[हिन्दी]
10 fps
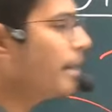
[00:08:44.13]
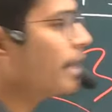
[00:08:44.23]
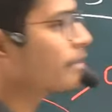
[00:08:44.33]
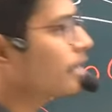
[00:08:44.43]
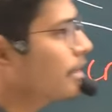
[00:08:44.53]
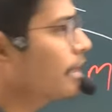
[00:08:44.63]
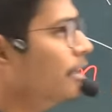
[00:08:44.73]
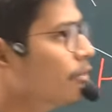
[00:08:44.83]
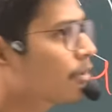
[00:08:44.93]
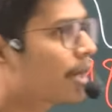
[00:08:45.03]
में ऐसा
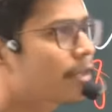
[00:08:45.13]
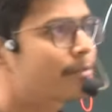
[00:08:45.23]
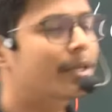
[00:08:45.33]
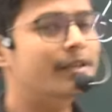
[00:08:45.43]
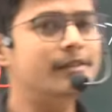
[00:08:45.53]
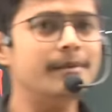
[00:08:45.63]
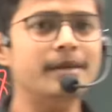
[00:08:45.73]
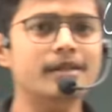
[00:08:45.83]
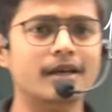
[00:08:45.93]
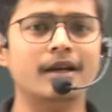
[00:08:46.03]
नहीं होगा इसमें किसी
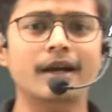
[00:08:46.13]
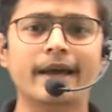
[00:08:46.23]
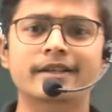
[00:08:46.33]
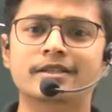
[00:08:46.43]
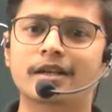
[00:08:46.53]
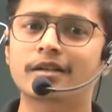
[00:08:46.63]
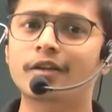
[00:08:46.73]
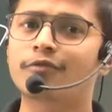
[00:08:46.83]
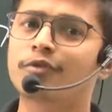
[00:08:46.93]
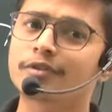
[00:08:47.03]
भी तरह का एक्सटर्नल
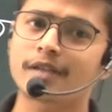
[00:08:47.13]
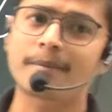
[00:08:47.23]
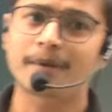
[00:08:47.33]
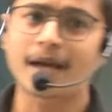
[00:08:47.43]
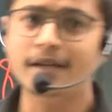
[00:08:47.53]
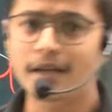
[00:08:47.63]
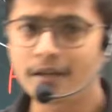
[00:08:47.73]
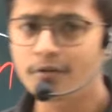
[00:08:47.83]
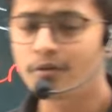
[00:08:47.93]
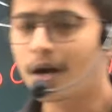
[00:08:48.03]
फोर्स अप्लाई
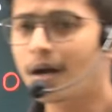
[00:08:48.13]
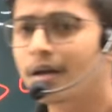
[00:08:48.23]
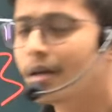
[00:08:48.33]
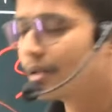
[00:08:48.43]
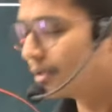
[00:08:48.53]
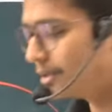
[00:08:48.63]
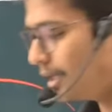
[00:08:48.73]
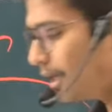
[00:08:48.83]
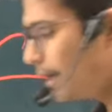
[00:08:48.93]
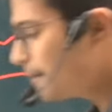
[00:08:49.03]
नहीं होगा
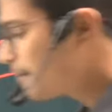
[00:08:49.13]
ठीक है